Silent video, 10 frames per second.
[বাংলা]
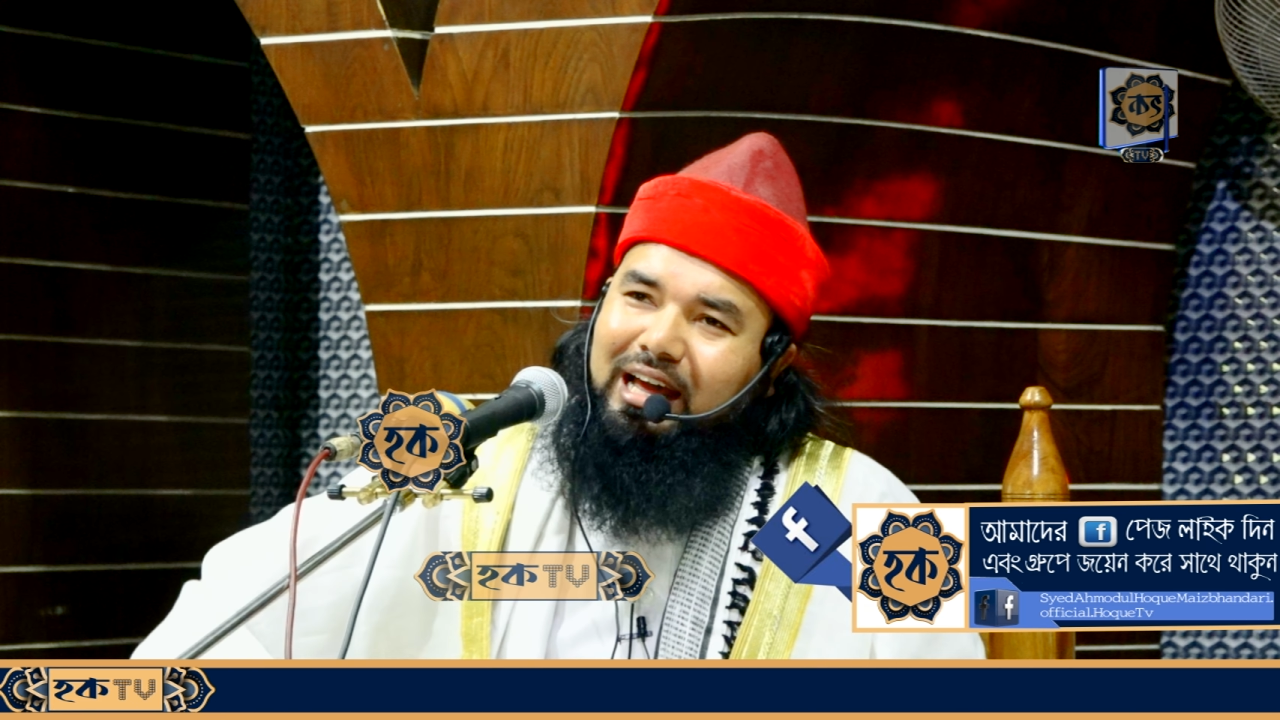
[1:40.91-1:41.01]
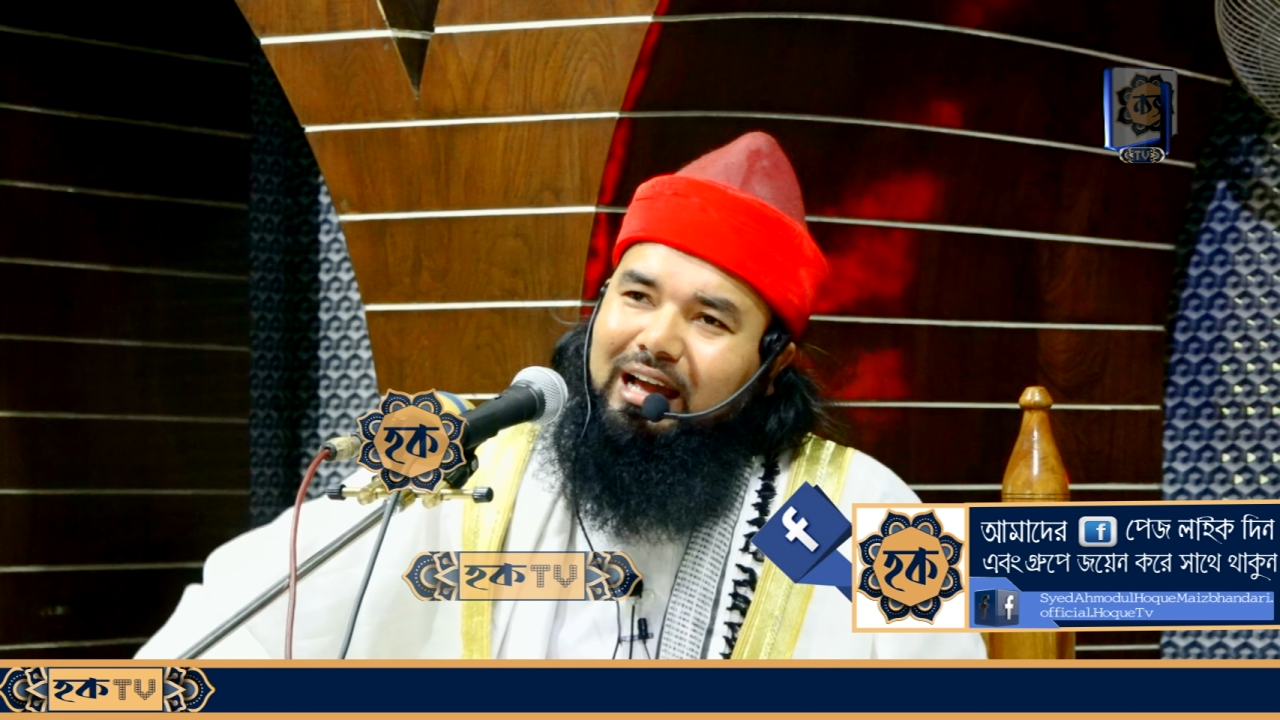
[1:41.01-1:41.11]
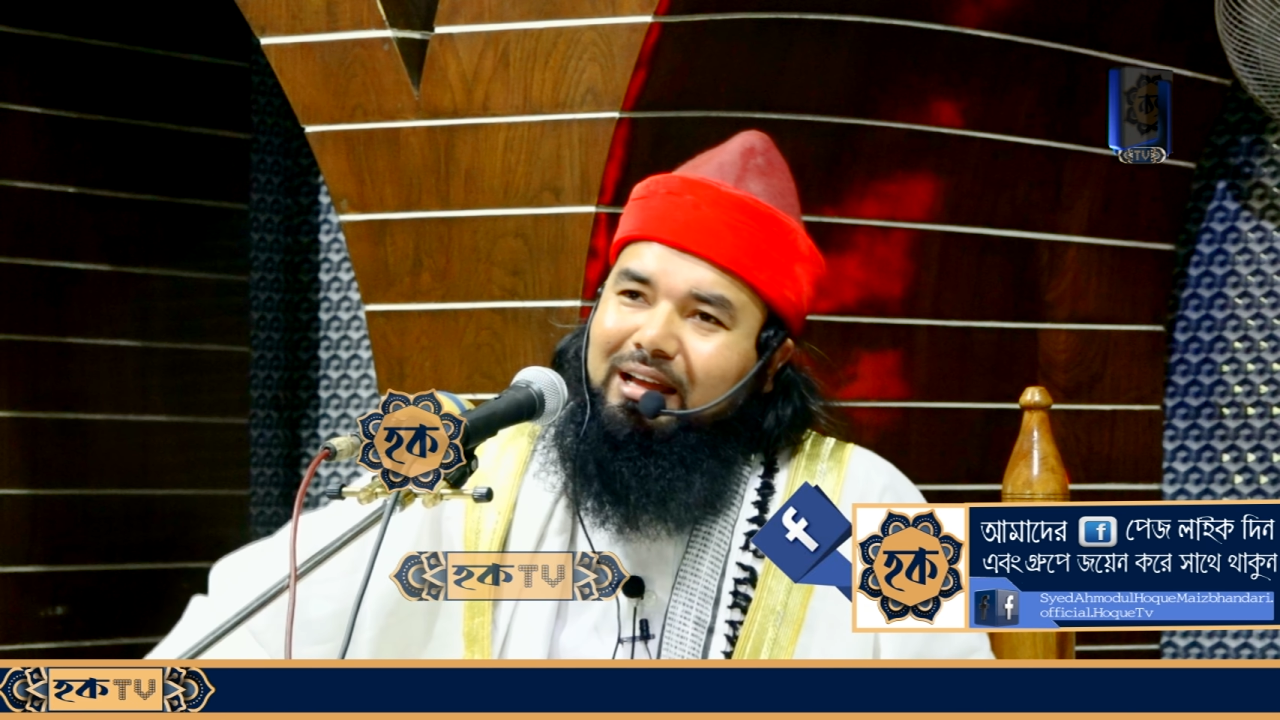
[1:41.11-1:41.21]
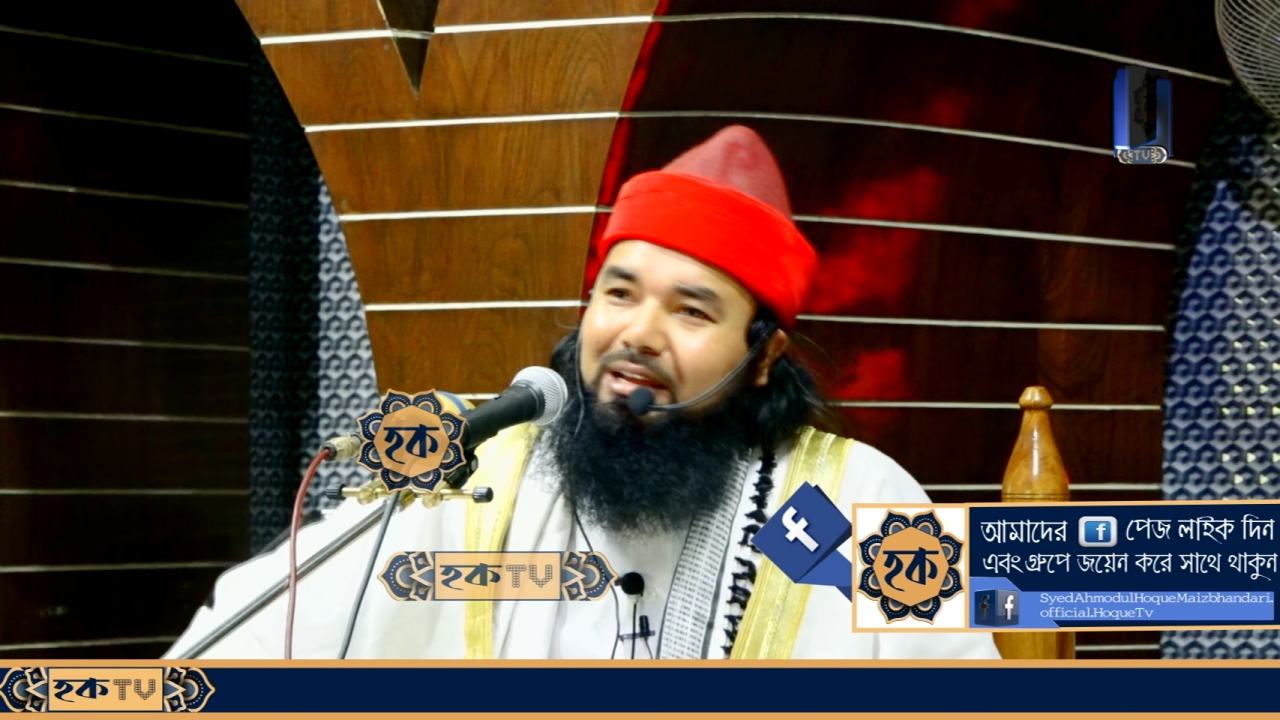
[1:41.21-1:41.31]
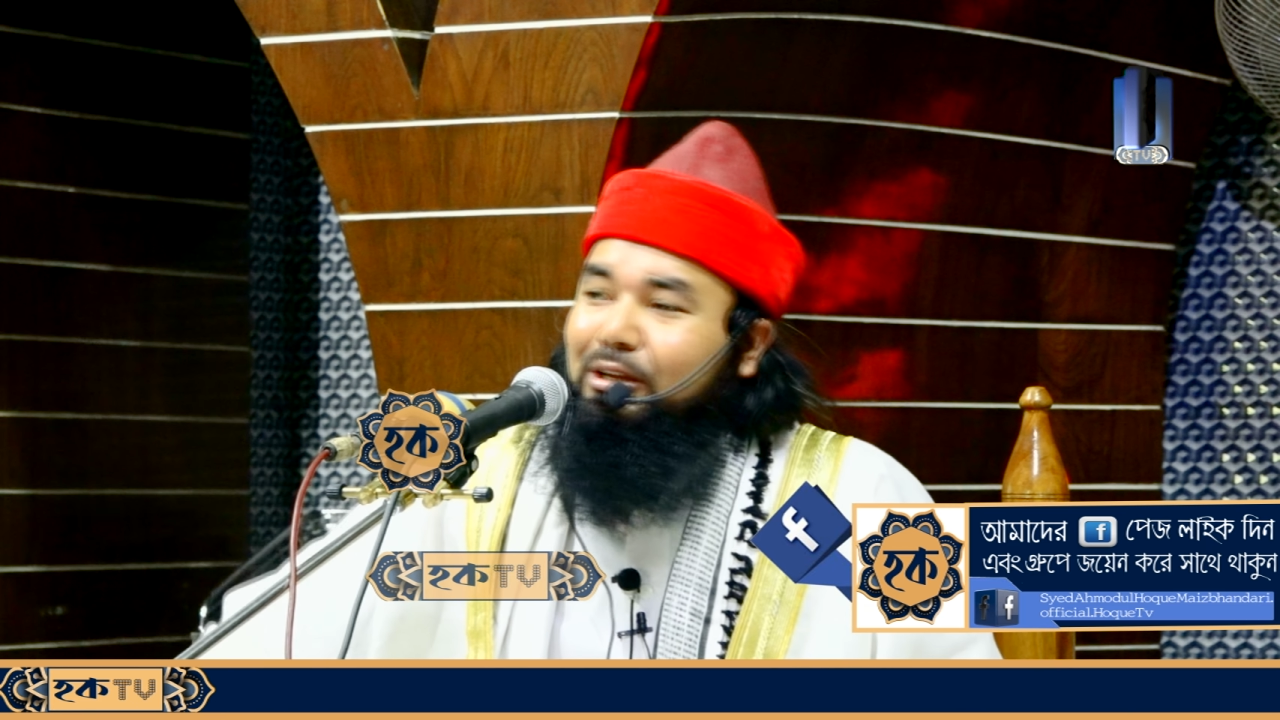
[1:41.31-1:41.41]
না
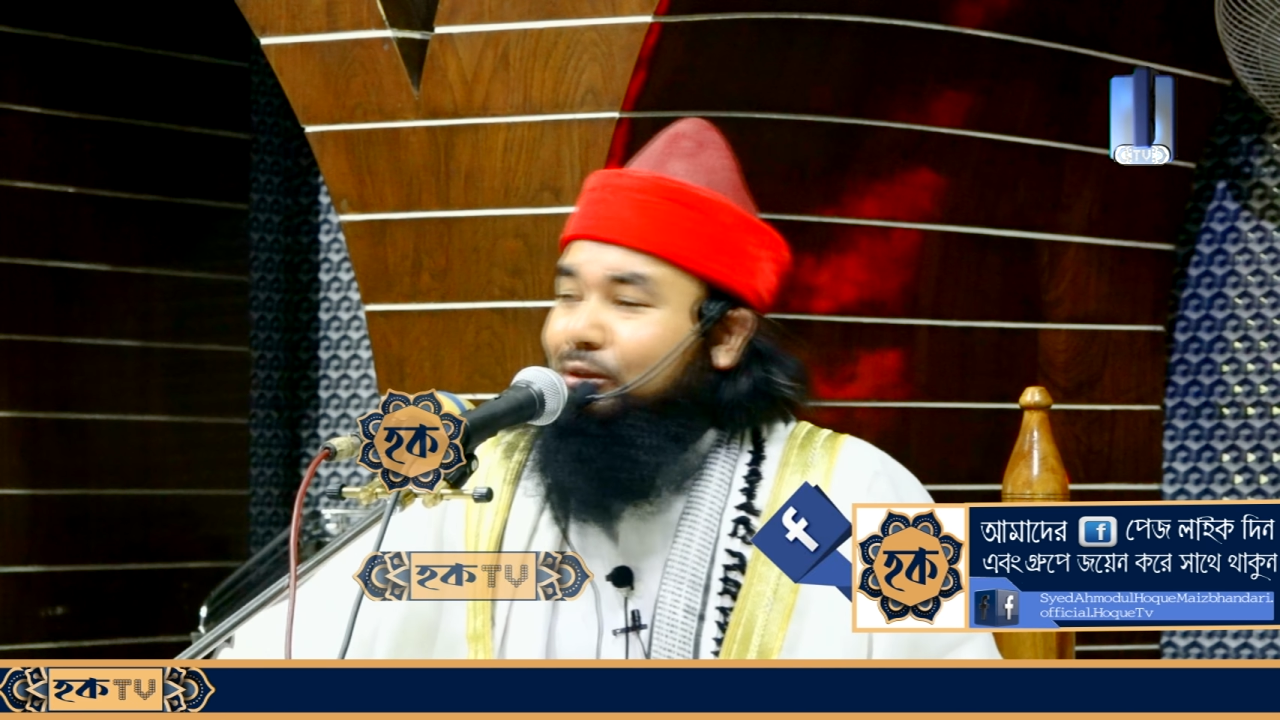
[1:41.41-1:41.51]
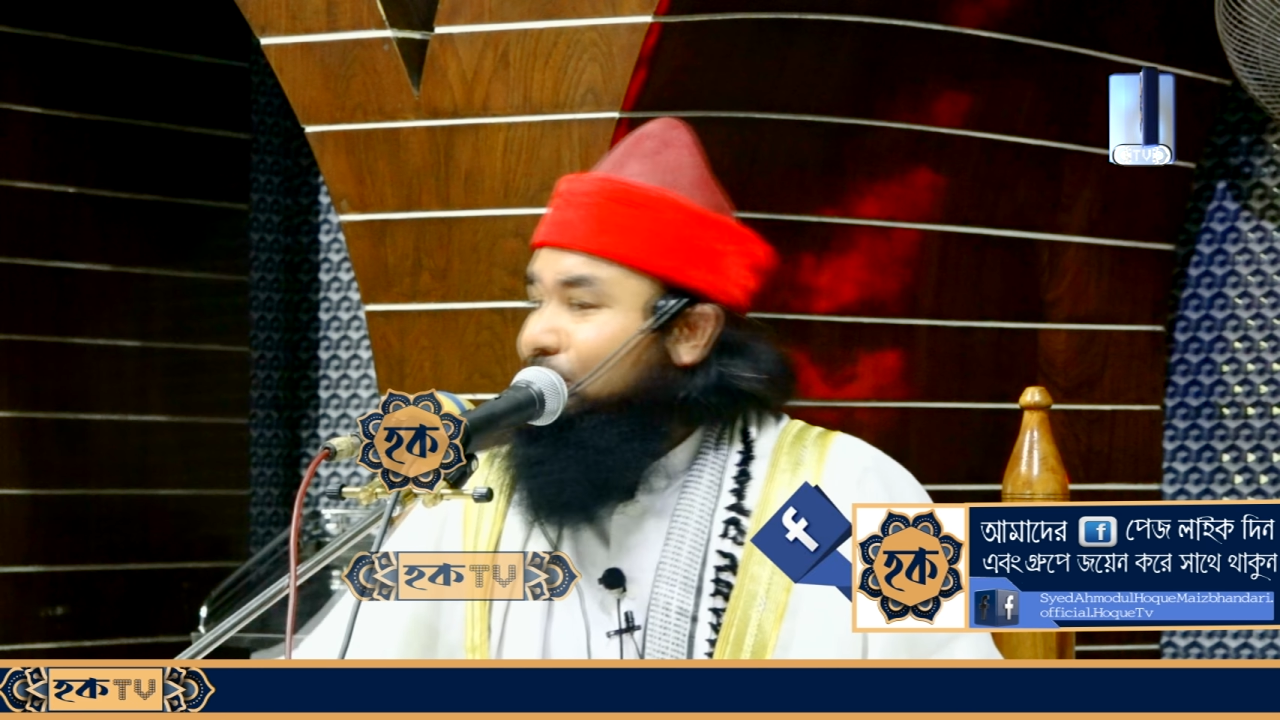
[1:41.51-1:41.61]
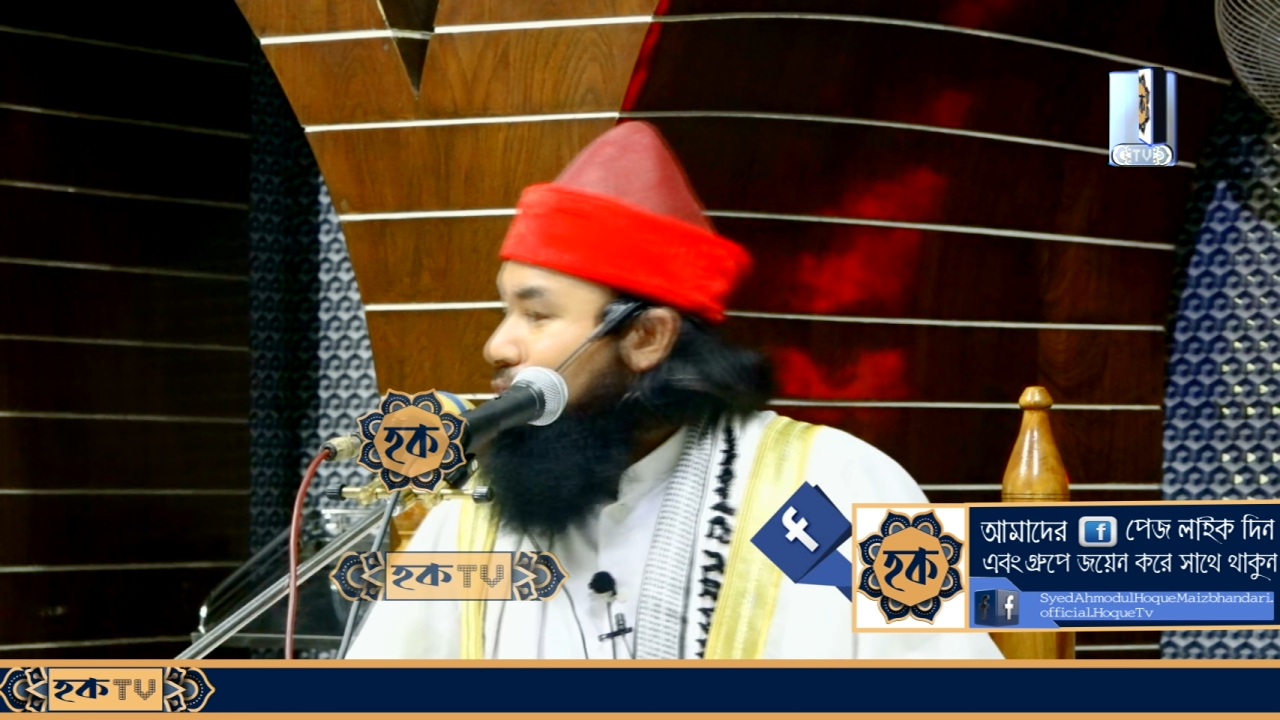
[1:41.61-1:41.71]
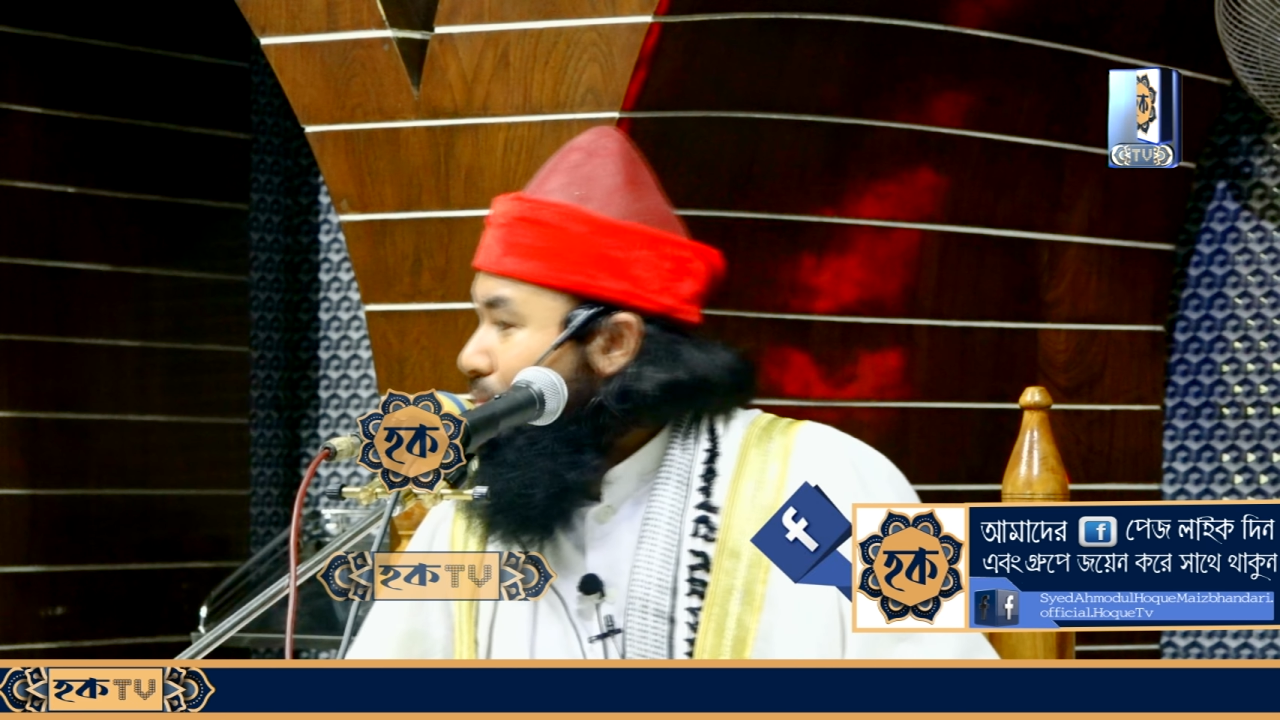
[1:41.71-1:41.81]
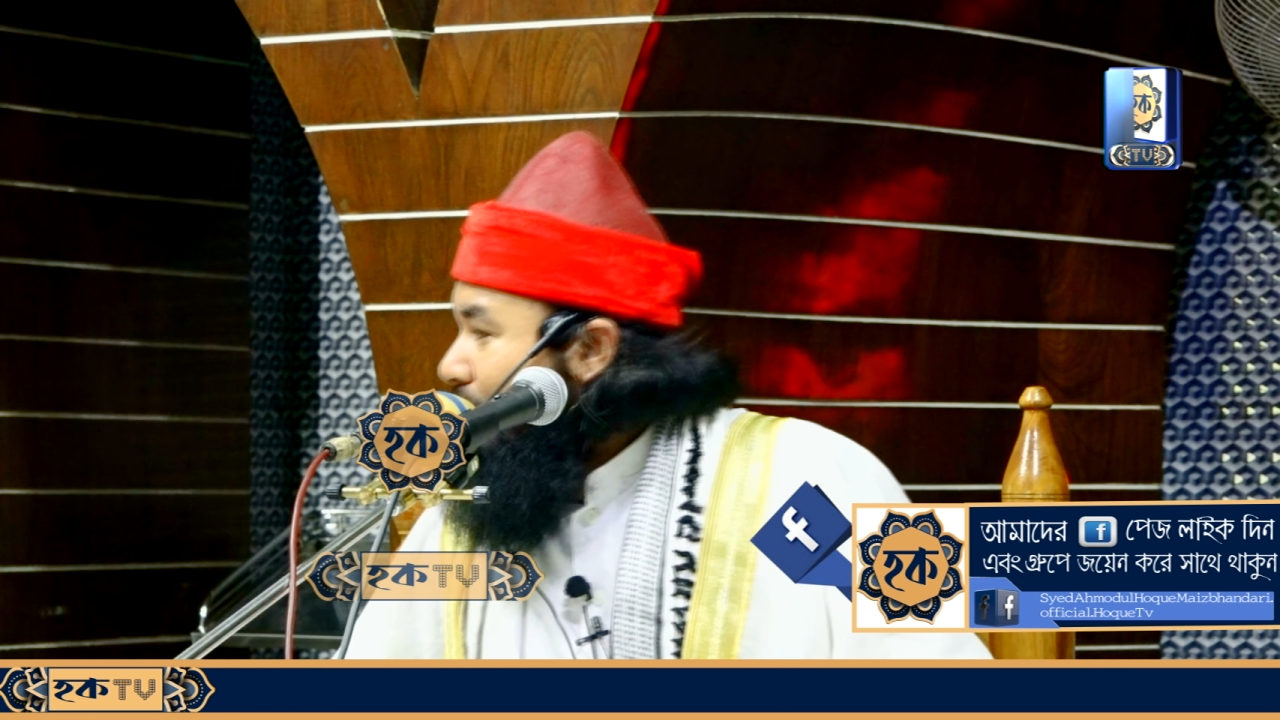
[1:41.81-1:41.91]
শুধু